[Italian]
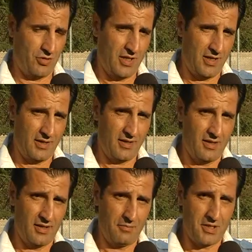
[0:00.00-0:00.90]

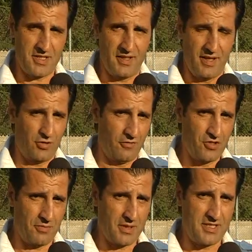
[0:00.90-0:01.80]
il presidente o
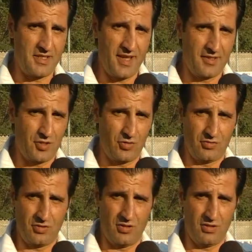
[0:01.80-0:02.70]
vicepresidente
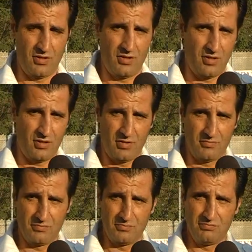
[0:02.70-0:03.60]

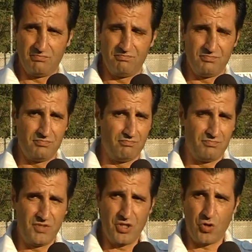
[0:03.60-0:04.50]
non,
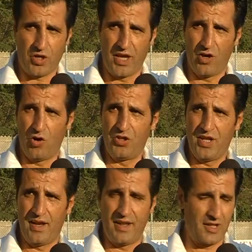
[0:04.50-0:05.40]
dico che
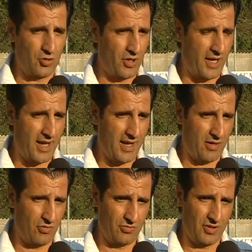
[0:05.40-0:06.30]
ogni allenatore ha
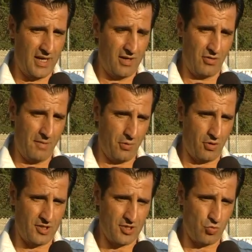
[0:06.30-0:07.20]

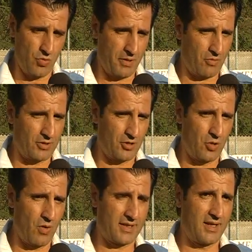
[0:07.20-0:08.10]
un'impronta un sua per quanto
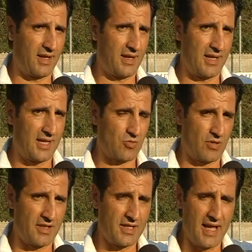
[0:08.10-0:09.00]
riguarda la, la,
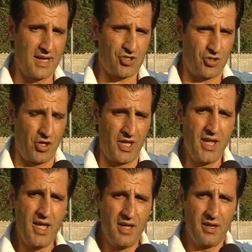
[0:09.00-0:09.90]
squadra di calcio. Noi
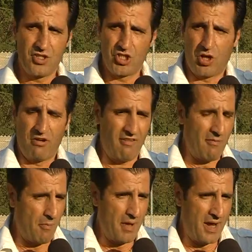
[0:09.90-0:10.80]
ci
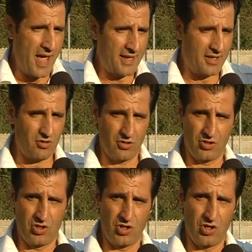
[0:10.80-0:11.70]
trovavamo bene anche
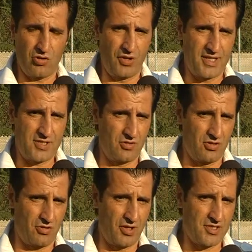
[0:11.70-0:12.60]
con, con,
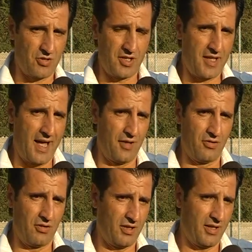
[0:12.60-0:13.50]
Enzo, con Enzo,
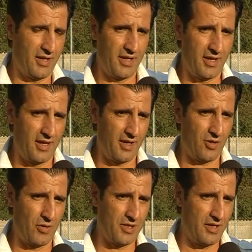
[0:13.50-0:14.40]
Ritano e
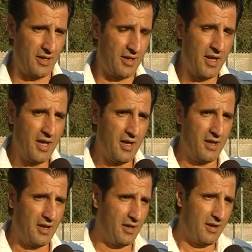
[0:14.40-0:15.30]
quindi
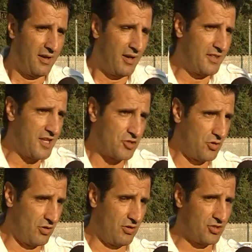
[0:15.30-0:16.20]
e
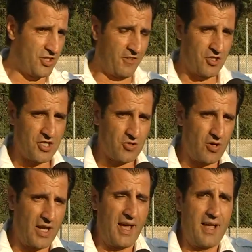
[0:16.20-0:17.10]
adesso c'è Francesco
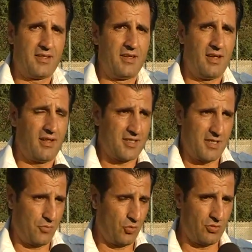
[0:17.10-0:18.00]
Galati, è
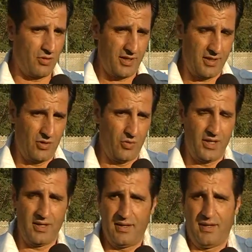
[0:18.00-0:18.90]
risaputo, e lui
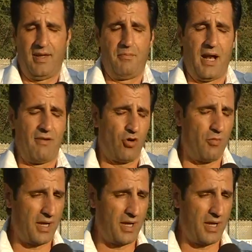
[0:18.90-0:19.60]
è, è, bravo come